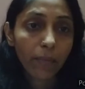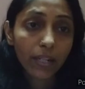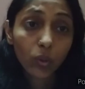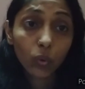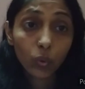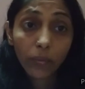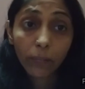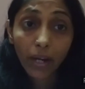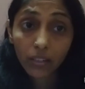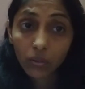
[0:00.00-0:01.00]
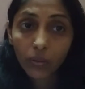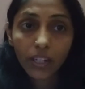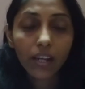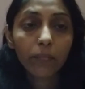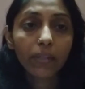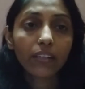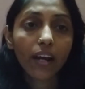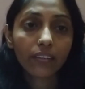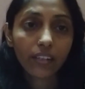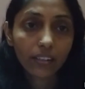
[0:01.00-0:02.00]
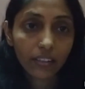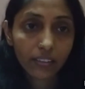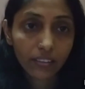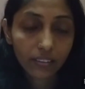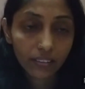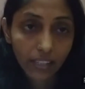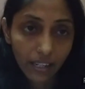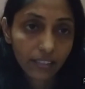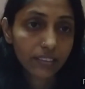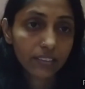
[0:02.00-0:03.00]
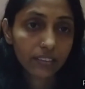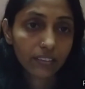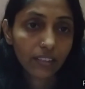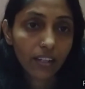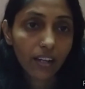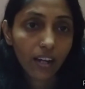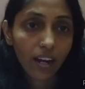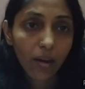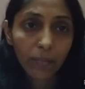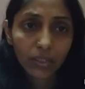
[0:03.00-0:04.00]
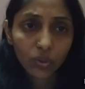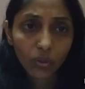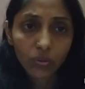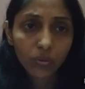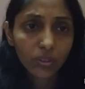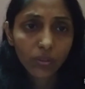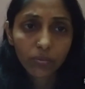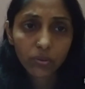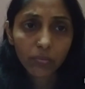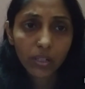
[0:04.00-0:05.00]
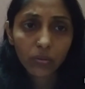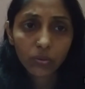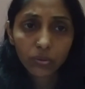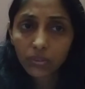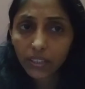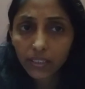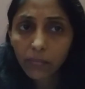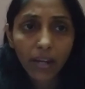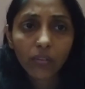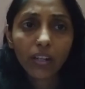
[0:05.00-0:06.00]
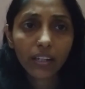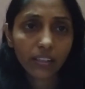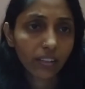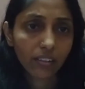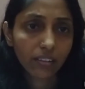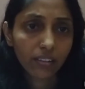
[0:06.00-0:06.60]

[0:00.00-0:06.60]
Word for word: মানে খুবই বাধ্য হয়ে আমি ডাক্তারকে দেখাচ্ছি আমার চট করে সবসময় ওষুধ খেতে ভালো লাগে না